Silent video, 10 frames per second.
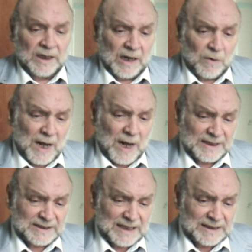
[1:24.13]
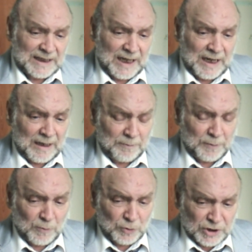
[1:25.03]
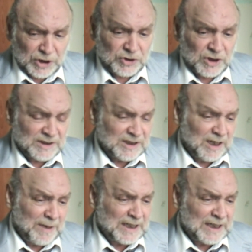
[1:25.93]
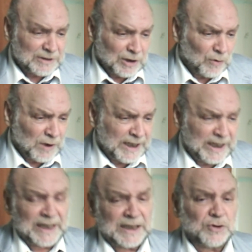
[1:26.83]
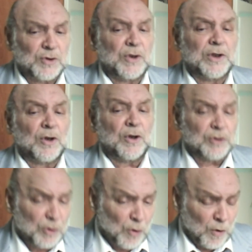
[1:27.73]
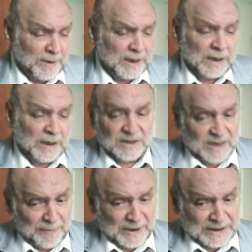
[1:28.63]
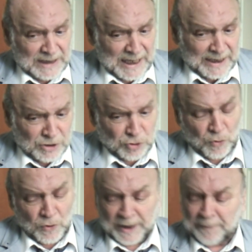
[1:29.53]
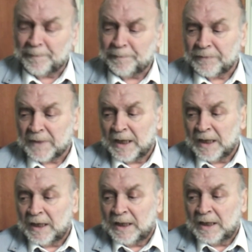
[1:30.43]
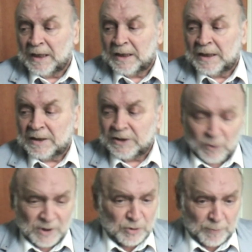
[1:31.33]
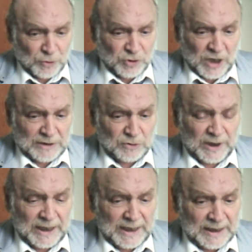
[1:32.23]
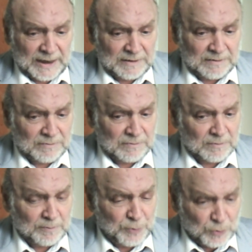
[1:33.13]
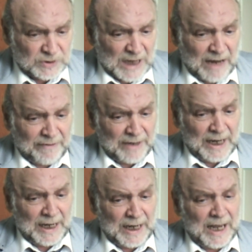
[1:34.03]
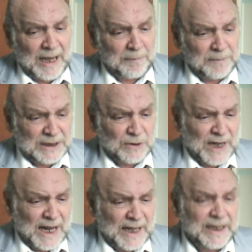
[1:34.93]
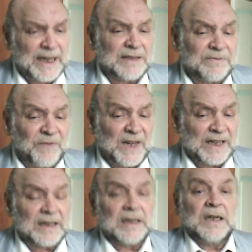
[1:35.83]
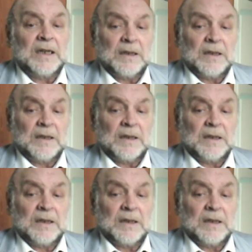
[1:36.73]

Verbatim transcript: la quale è stata la promotrice insieme ad altri colleghi che adesso io non ricordo il nome, sempre della regione, di questo progetto che puntava a migliorare e a fare,